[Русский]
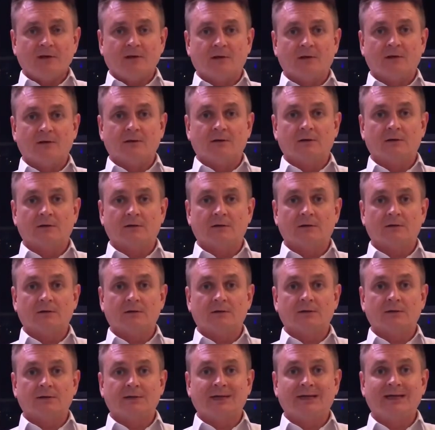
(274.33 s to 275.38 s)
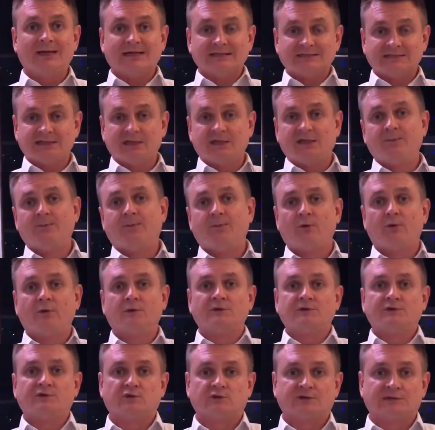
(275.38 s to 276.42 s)
Э, я с этим
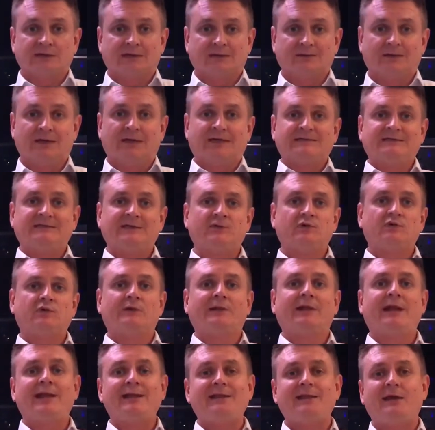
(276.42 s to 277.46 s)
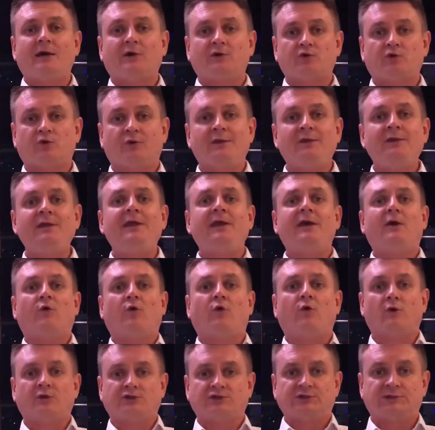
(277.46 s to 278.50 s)
полностью согласен, но для тех, кто не
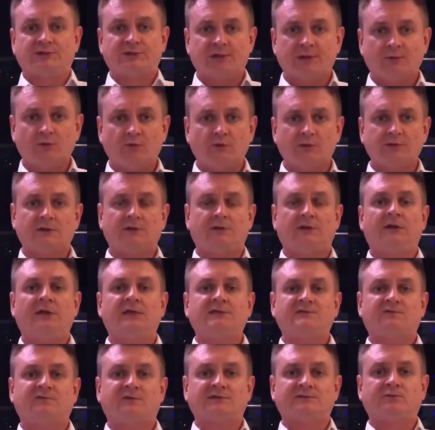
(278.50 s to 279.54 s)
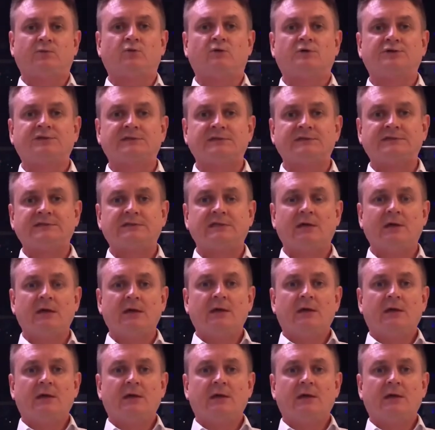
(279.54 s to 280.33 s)
хочет работать, есть возможность